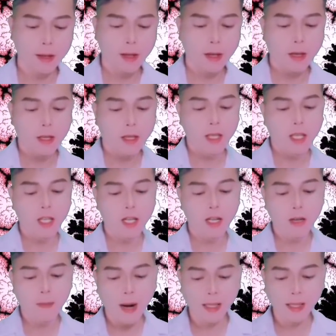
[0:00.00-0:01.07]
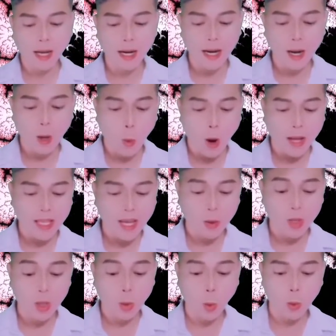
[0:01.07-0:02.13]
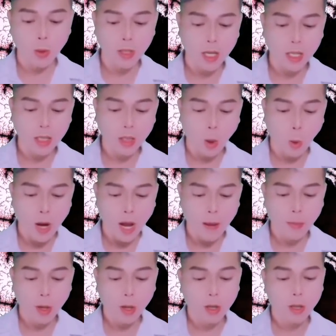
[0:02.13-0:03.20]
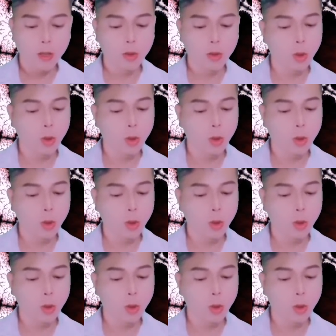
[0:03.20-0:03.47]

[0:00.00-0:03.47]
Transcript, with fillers: Ân Lang Qua vỗ nhẹ lên tay của Văn Thanh, ôm nhu nói,